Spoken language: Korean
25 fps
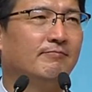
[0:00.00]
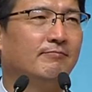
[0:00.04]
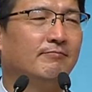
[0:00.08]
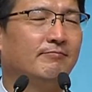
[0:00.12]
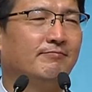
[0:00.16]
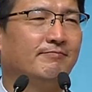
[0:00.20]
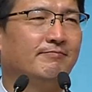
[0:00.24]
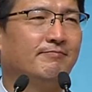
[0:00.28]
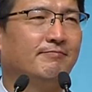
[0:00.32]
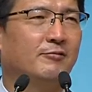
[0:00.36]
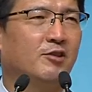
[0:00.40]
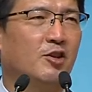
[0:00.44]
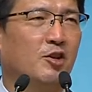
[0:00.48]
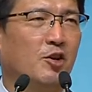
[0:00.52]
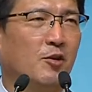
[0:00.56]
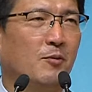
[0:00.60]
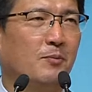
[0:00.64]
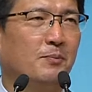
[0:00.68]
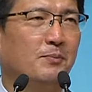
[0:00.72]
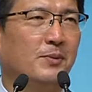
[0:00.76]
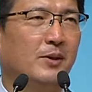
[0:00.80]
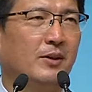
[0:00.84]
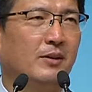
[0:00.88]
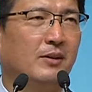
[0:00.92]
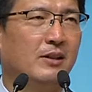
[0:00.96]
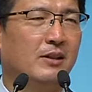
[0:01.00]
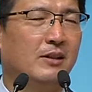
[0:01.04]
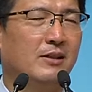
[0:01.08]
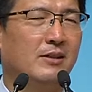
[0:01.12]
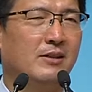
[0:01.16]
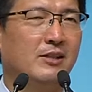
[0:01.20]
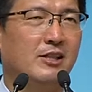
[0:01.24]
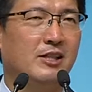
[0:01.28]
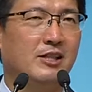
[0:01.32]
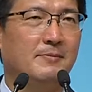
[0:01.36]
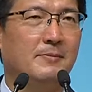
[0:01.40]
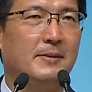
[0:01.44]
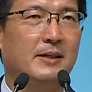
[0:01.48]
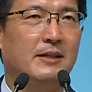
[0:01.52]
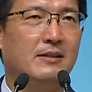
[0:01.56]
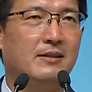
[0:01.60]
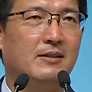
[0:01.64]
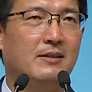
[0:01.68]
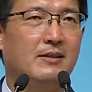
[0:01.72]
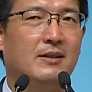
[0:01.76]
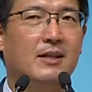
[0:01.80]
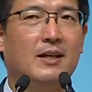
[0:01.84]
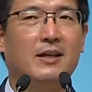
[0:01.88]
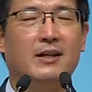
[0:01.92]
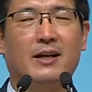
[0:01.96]
음, 전염병이 심한
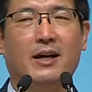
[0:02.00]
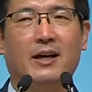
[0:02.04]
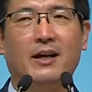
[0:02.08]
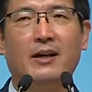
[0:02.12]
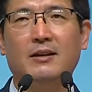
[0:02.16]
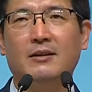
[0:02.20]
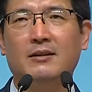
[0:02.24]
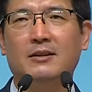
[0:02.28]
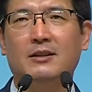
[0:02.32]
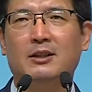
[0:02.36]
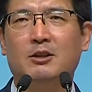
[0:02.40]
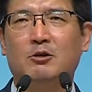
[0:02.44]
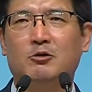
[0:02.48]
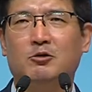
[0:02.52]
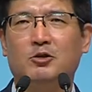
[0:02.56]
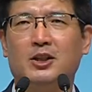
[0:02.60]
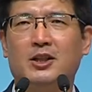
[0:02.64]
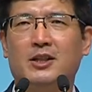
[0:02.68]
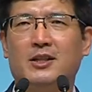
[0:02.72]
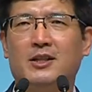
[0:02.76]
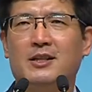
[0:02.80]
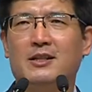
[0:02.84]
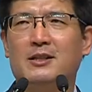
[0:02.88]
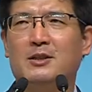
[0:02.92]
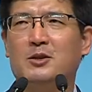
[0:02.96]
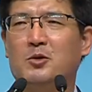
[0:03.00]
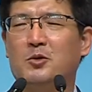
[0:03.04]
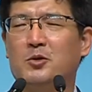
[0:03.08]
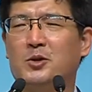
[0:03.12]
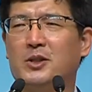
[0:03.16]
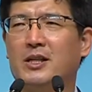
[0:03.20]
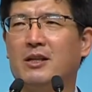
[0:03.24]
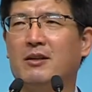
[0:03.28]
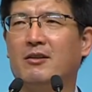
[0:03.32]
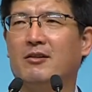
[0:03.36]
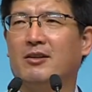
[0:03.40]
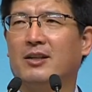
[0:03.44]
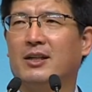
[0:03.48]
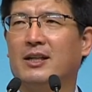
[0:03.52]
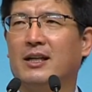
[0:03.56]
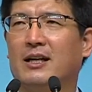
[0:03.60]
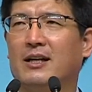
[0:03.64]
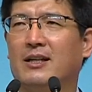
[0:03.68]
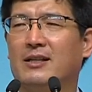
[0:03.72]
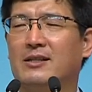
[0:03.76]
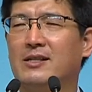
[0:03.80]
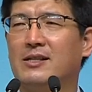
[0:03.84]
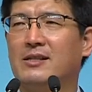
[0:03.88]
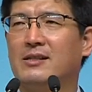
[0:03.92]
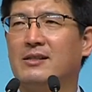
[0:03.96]
시대에 우리 기초
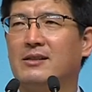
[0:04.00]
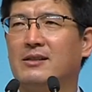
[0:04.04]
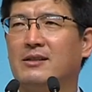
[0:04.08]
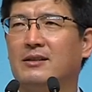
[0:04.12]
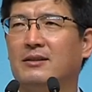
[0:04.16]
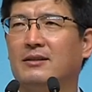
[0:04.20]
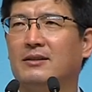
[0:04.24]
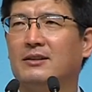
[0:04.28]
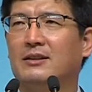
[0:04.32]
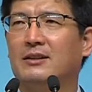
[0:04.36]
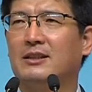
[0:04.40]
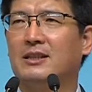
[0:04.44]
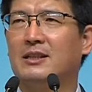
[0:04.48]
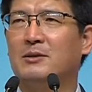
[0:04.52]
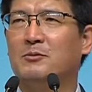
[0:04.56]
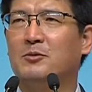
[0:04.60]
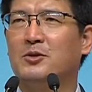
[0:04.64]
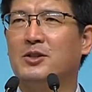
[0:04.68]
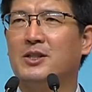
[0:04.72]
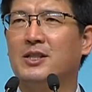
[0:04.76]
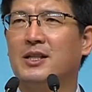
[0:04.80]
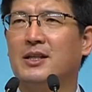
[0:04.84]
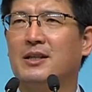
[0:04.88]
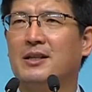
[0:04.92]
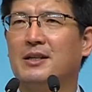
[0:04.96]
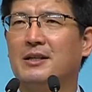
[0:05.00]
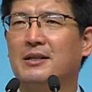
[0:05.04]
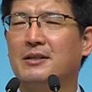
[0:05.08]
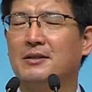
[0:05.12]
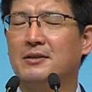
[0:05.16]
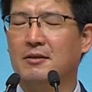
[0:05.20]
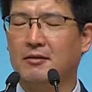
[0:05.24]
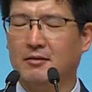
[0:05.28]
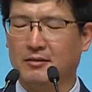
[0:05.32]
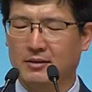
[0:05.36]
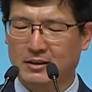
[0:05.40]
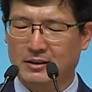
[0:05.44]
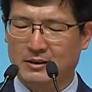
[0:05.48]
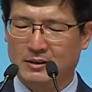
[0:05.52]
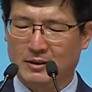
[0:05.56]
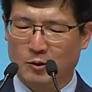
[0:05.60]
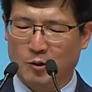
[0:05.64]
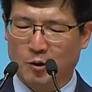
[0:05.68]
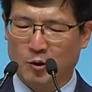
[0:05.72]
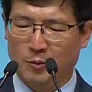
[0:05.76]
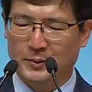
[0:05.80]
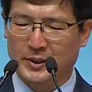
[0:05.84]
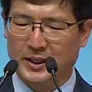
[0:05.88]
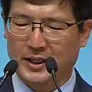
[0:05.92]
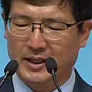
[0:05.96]
체력이나 체질 이 문제에 대해서 어,
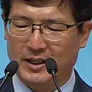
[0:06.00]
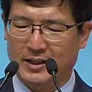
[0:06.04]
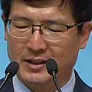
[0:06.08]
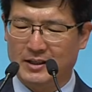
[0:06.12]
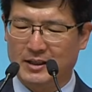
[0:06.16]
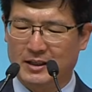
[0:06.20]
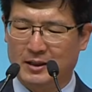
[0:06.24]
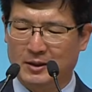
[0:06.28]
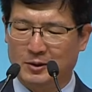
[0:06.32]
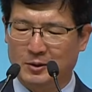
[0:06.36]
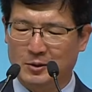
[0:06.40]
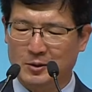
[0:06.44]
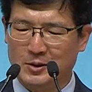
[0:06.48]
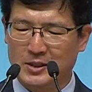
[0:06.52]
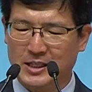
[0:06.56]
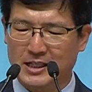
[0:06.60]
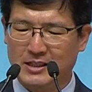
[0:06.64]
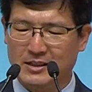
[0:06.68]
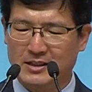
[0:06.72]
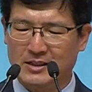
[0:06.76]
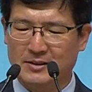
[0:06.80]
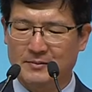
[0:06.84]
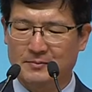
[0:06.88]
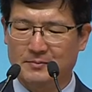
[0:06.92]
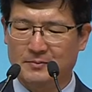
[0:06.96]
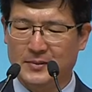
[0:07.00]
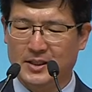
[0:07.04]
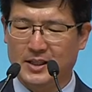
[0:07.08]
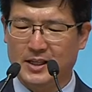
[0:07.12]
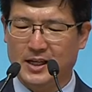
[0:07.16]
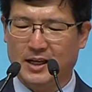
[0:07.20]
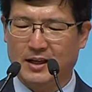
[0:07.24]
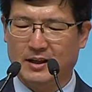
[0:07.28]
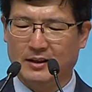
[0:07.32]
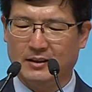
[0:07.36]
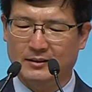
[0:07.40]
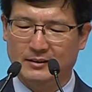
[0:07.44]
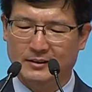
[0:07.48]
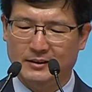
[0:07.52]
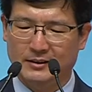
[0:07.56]
고민하게 되는 것도 사실입니다.